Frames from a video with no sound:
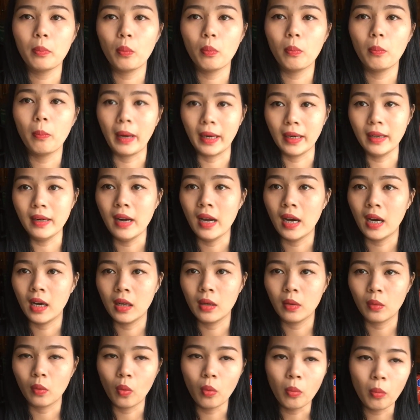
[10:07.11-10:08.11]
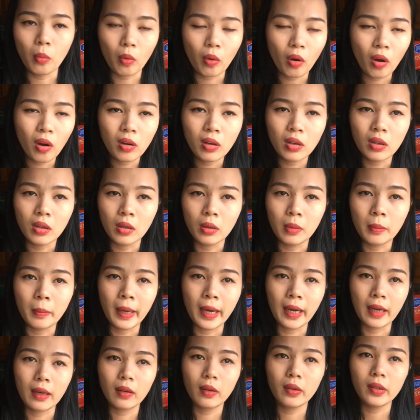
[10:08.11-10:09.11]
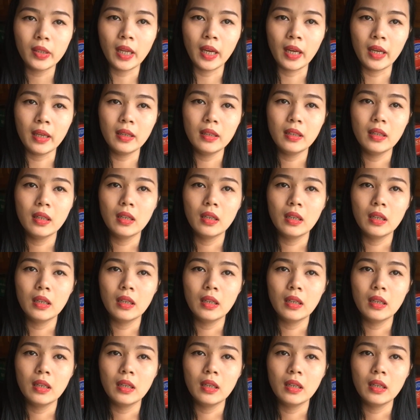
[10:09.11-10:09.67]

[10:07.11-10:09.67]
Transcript: mảnh đời của một con người mà có thể